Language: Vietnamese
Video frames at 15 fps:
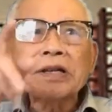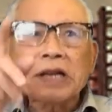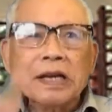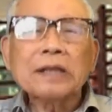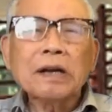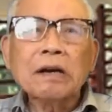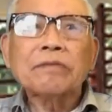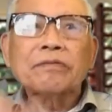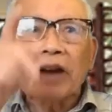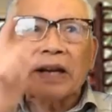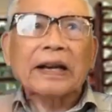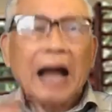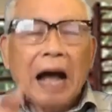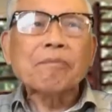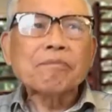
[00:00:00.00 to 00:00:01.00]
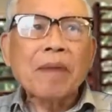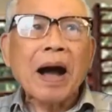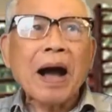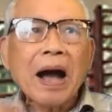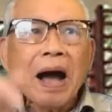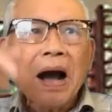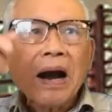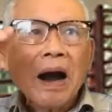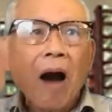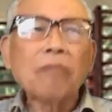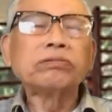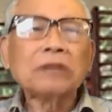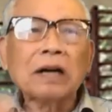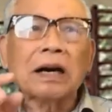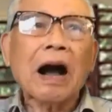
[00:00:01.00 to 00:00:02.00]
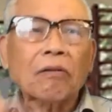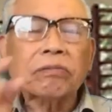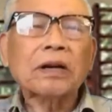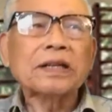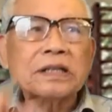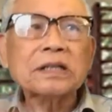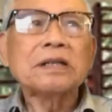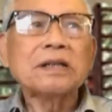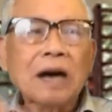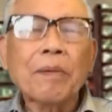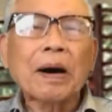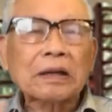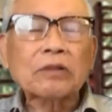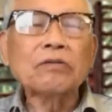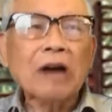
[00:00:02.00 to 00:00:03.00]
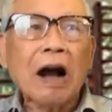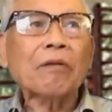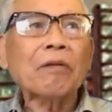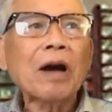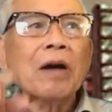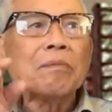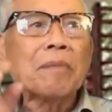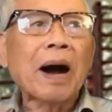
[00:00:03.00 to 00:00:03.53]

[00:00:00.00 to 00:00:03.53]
trí thức Việt Nam mà không được học lịch sử ở bậc trung học,